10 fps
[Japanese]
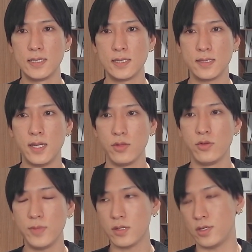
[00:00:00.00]
で、あの、う
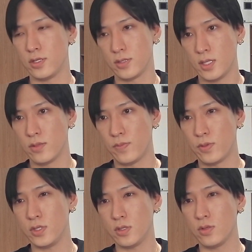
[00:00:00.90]
まく、あの、
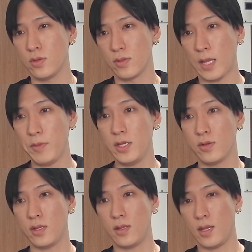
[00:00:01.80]
ポジションを波に乗
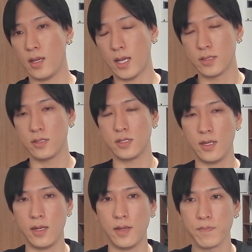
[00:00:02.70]
れて、外し
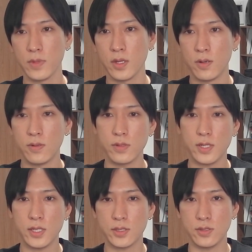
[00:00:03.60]
て、
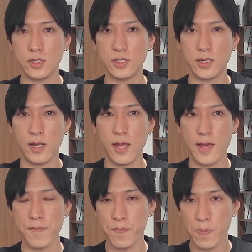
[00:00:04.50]
オールキャッシュにしてから、
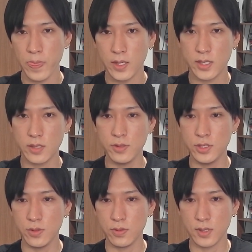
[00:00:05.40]
逆に
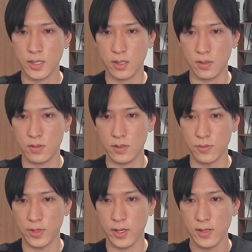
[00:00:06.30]
ショートかけてるって人も
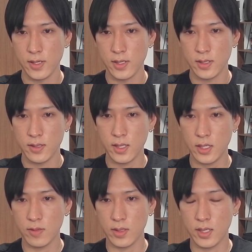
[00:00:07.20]
ね、中に
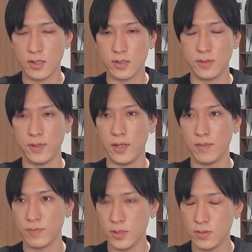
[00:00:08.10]
はいたんですよね。
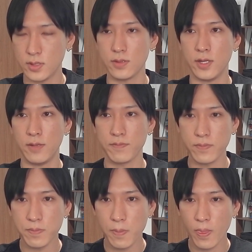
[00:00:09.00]
いるんですよね。
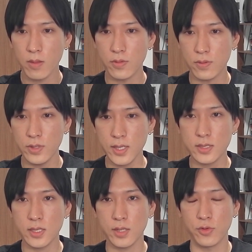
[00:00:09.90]
でもここに関して
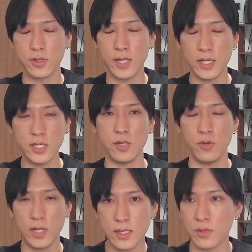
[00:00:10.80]
はね、もう出しててよ
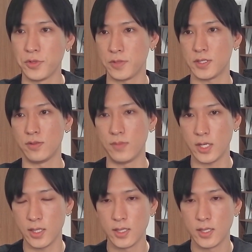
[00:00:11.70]
かったと思ってます。ほんまに。